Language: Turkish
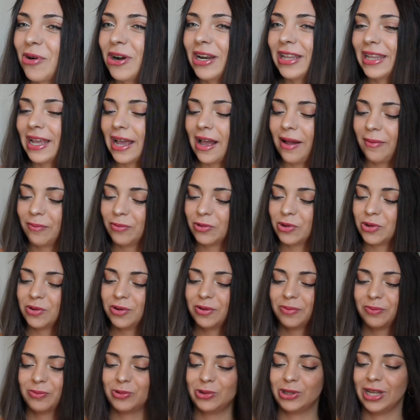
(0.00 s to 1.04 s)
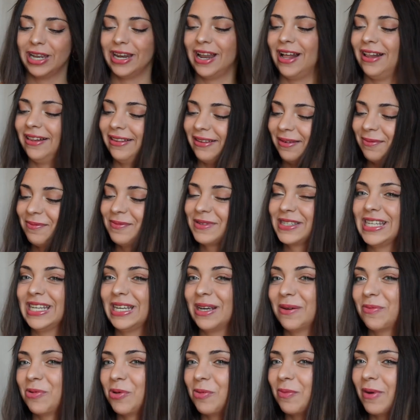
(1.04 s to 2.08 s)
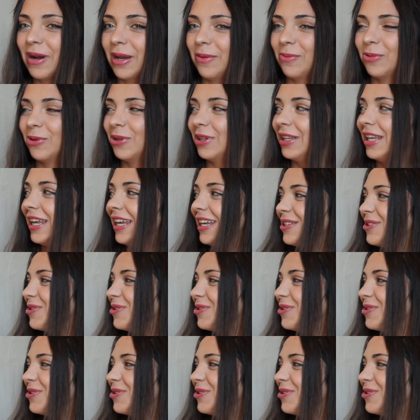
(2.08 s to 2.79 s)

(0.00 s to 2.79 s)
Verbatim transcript: Bu arada bunu buradan aldım. Singapur maymunu Hayır, diye